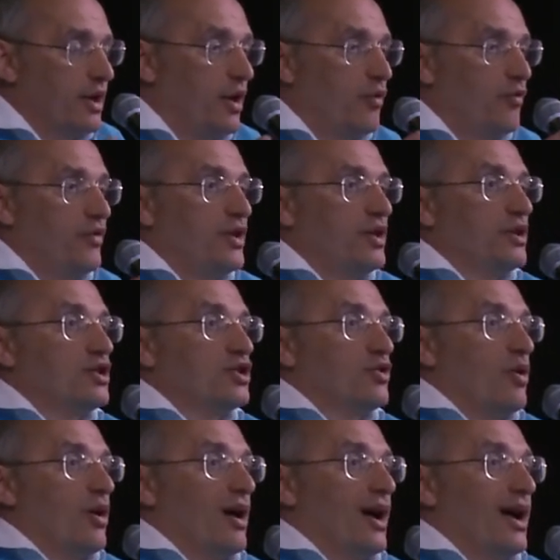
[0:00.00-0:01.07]
Я увидел,
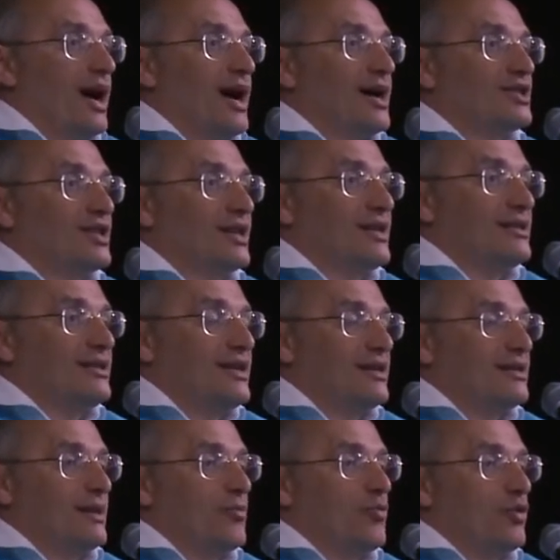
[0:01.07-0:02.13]
что каждый из
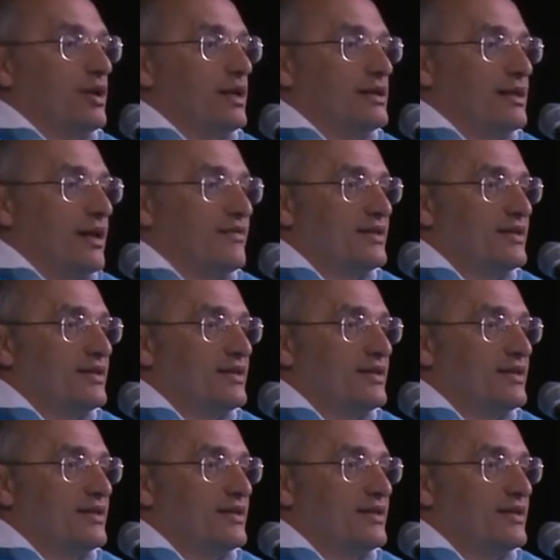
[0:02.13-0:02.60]
них заботится